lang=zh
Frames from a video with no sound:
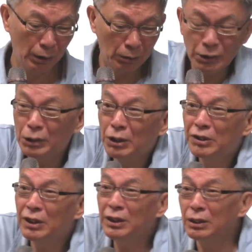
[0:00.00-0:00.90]
如果你对
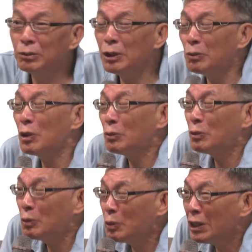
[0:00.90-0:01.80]
真理，为为
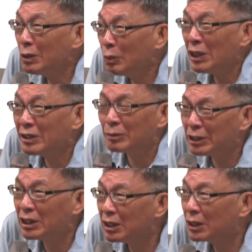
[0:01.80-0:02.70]
为为什么
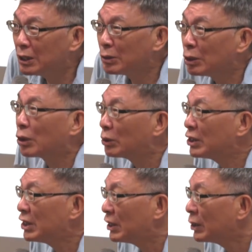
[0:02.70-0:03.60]
几何学懂了
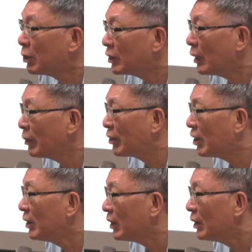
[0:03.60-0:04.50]
几何学代表
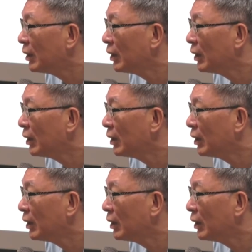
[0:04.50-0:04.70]
真理？